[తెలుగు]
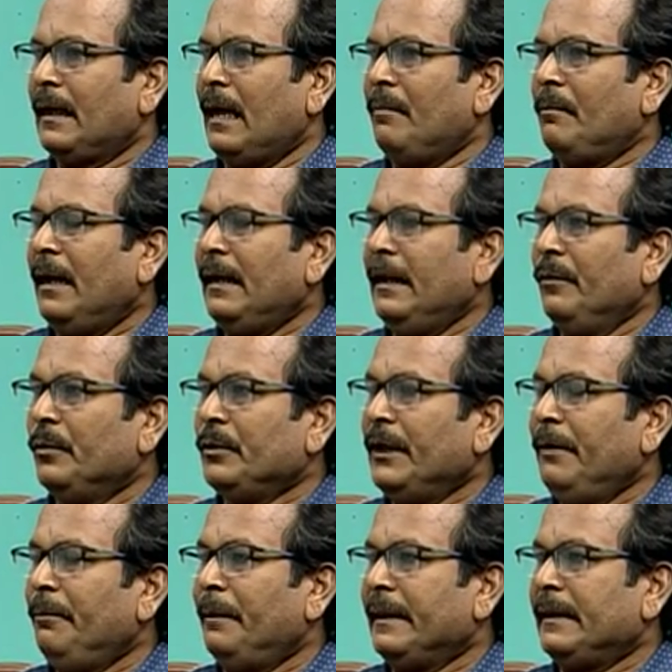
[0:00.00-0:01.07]
గ్రామాల్ని
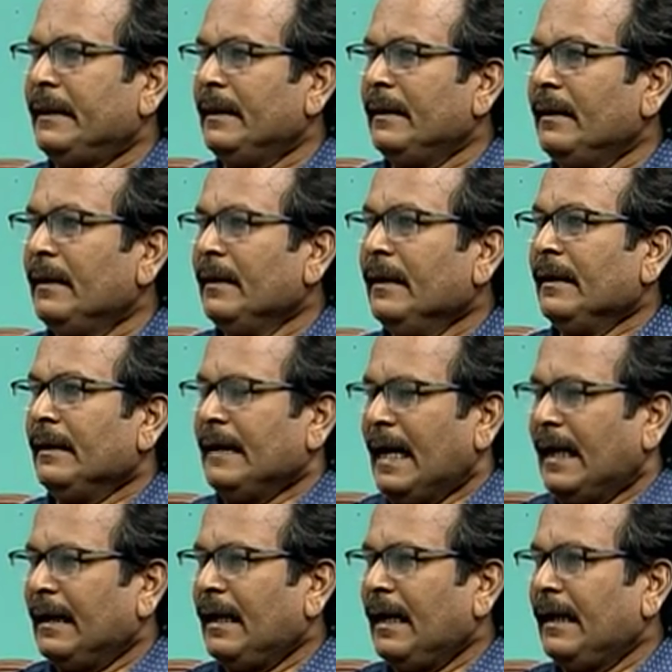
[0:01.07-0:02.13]
వదిలిపెట్టి
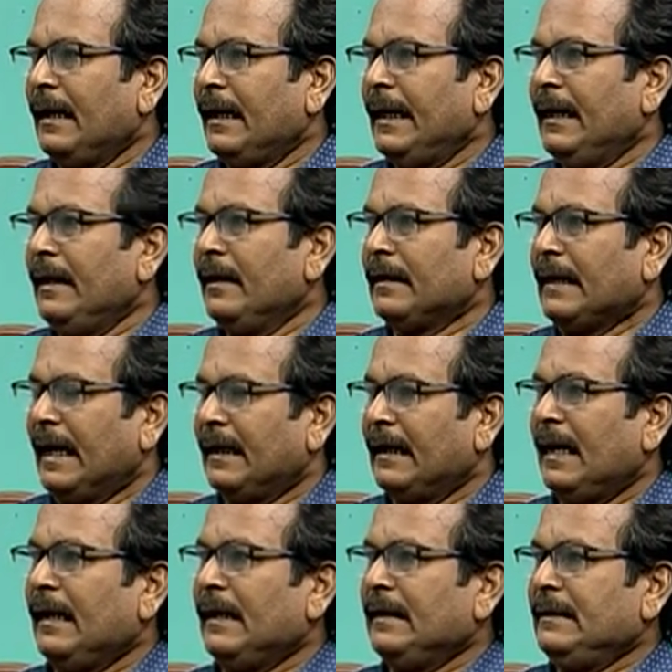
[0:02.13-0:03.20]
నగరాలకి
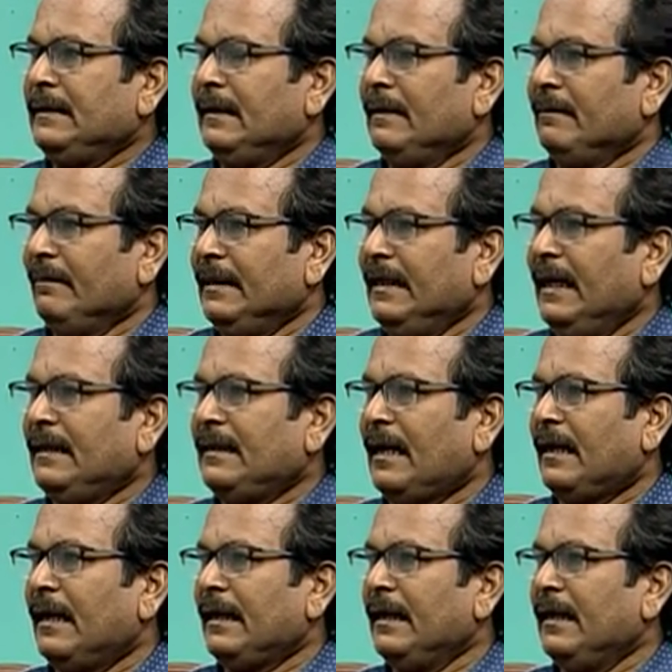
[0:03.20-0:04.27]
నగరాల నుంచి
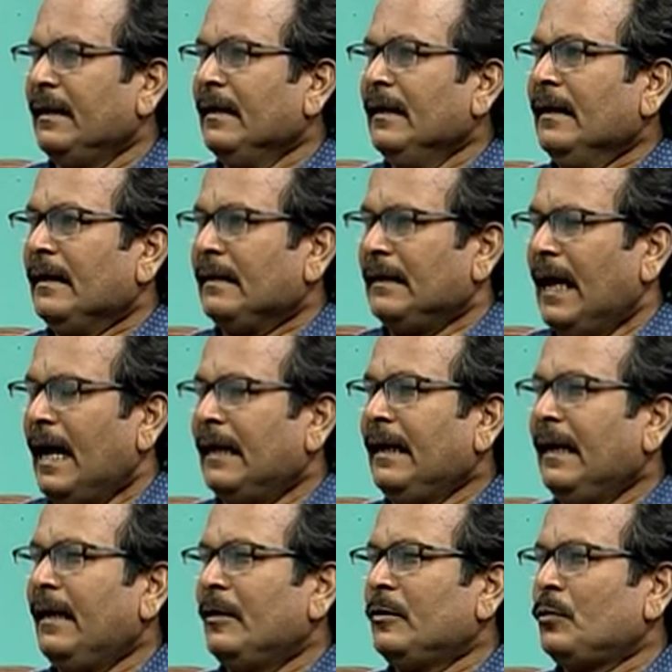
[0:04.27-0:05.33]
విదేశాలకి
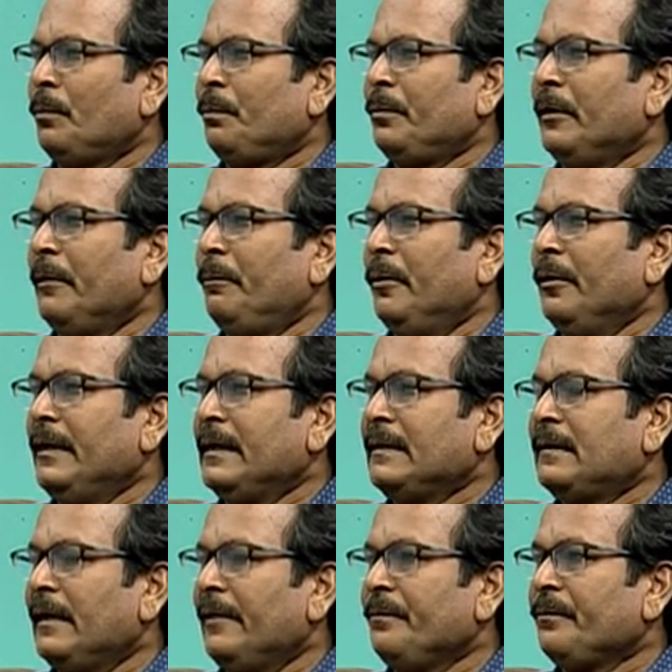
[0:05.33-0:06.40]
డాలర్ల చొప్పున
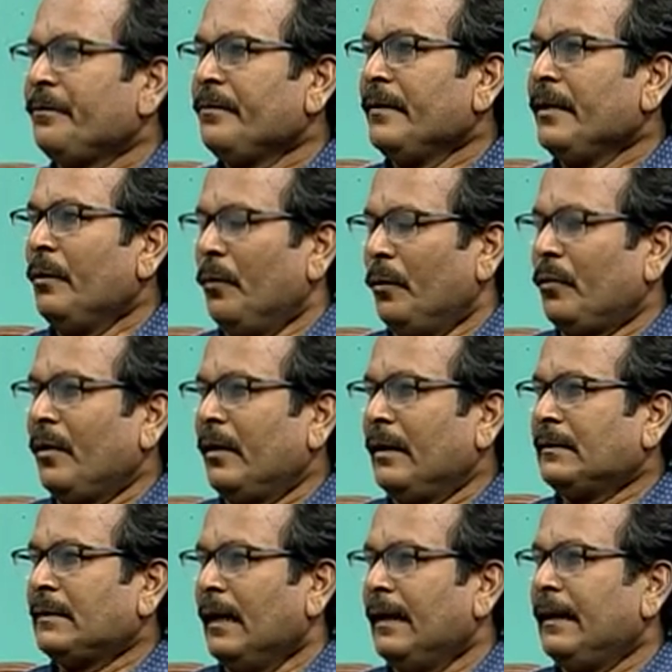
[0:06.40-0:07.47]
పోయేసి
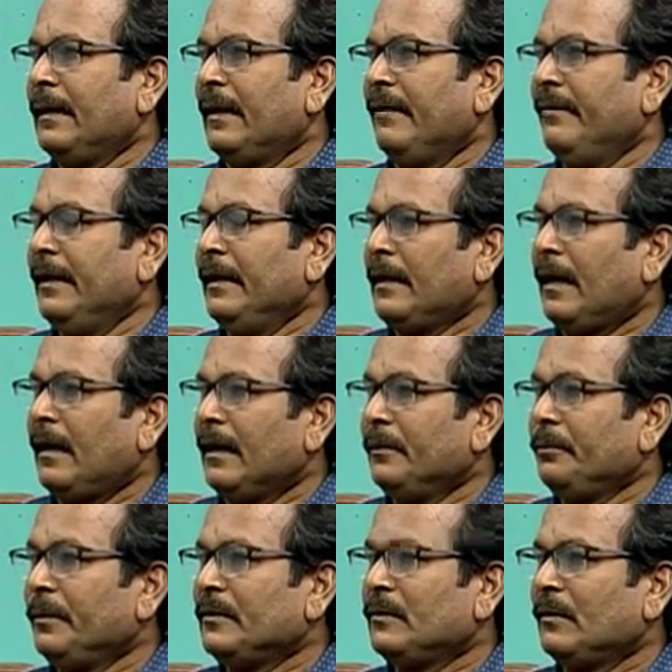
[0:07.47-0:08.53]
ఒక్కొక్కసారి రవి నాకు
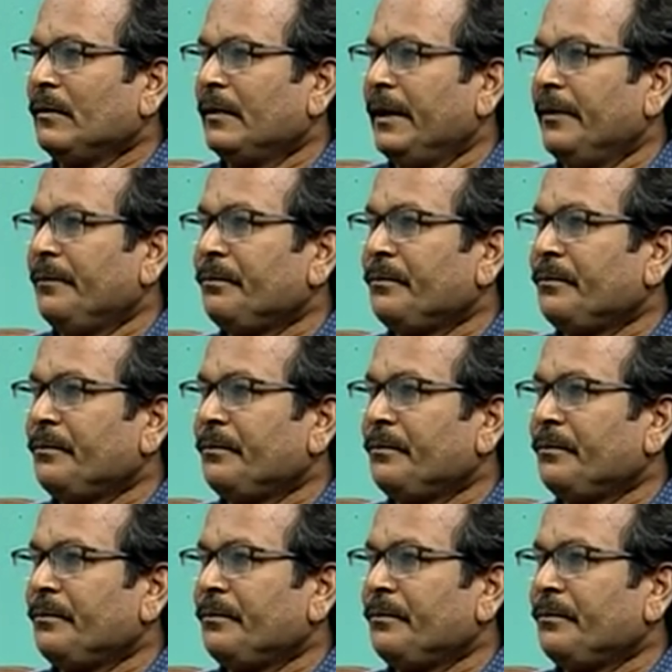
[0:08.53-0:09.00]
అనిపిస్తుంది